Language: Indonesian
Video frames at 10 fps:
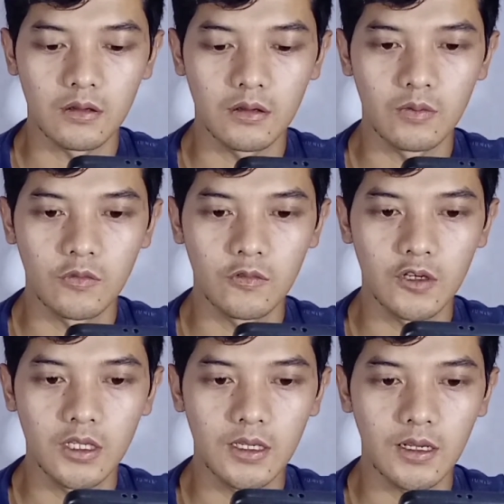
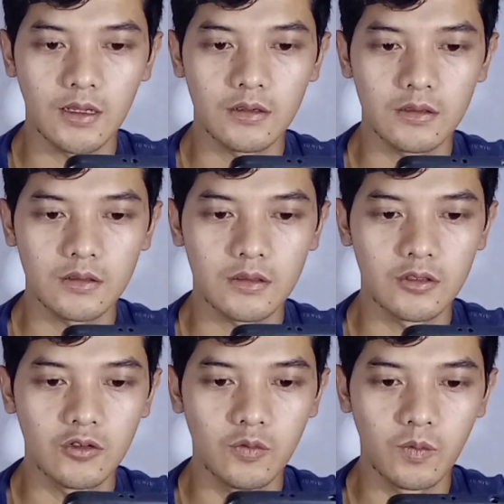kemudian
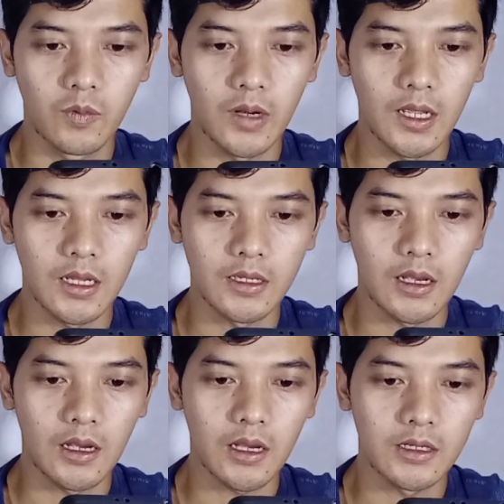jumlah
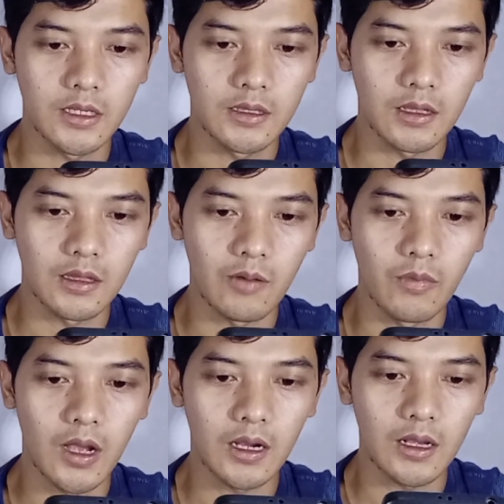yang akan kita
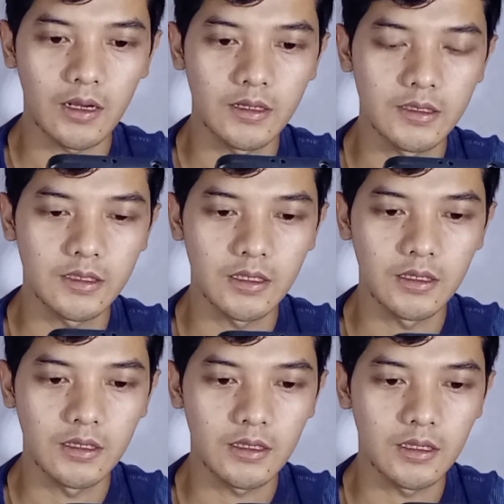tambahkan di
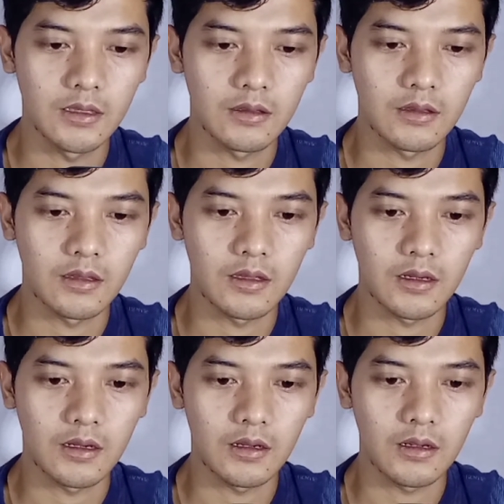sini
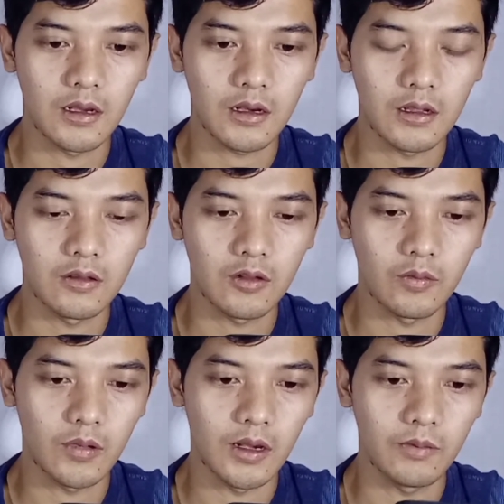kita akan
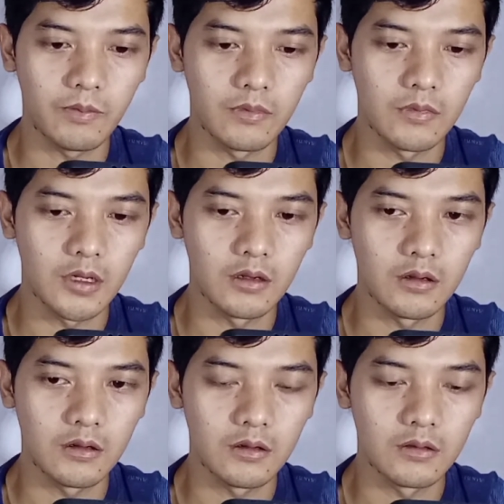top up
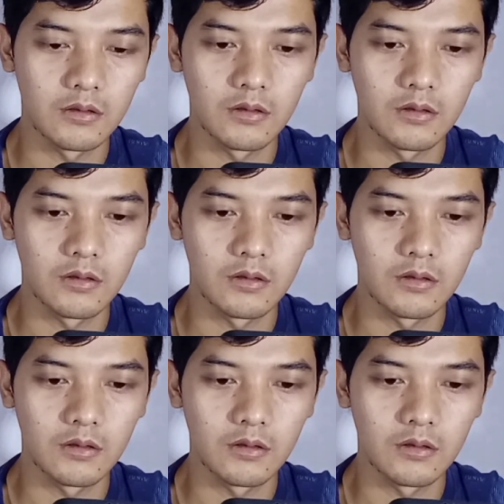uh,